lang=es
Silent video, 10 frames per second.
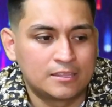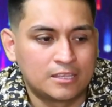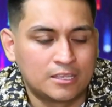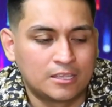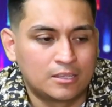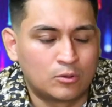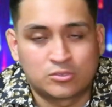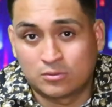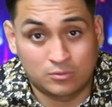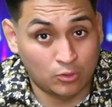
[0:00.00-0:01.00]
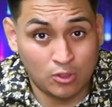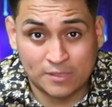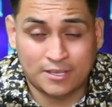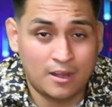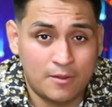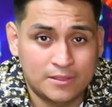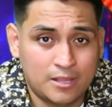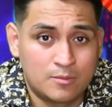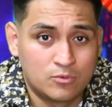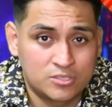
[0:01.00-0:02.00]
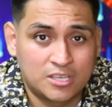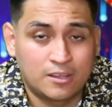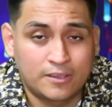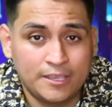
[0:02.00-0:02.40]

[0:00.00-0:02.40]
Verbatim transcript: de... todo va a ser relevante a la música, ¿ok?